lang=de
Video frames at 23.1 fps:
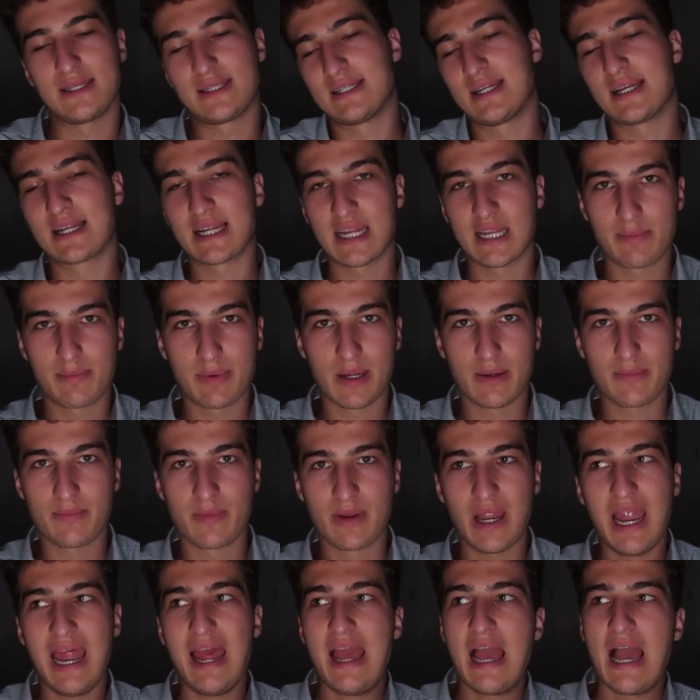Lass ja gleich bleiben.
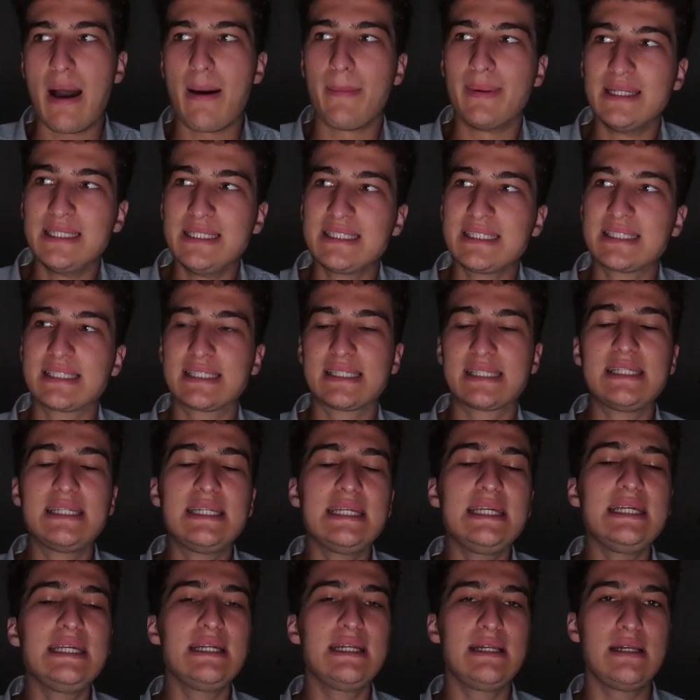Aber dieses
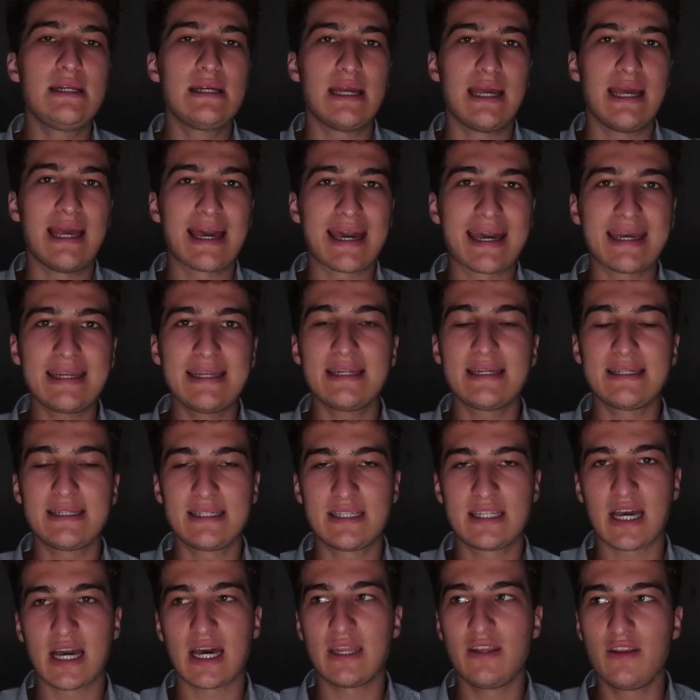Ziel erinnert
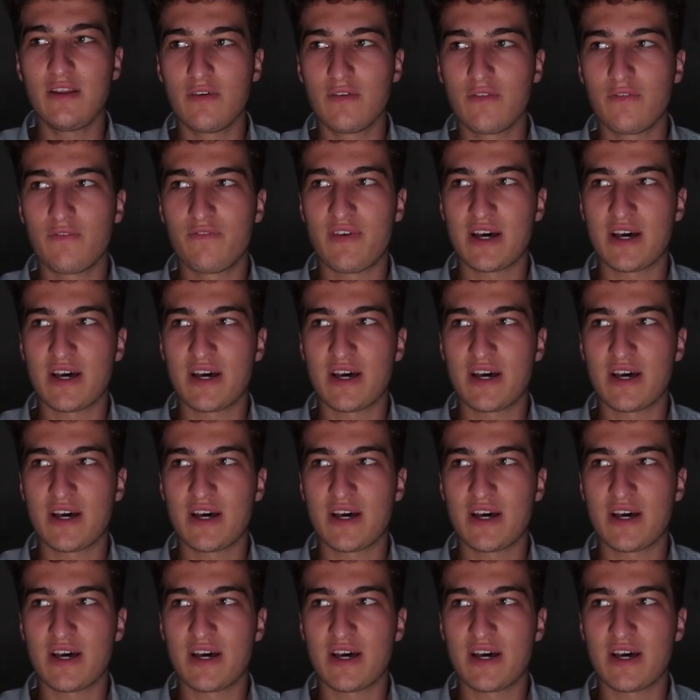dich daran,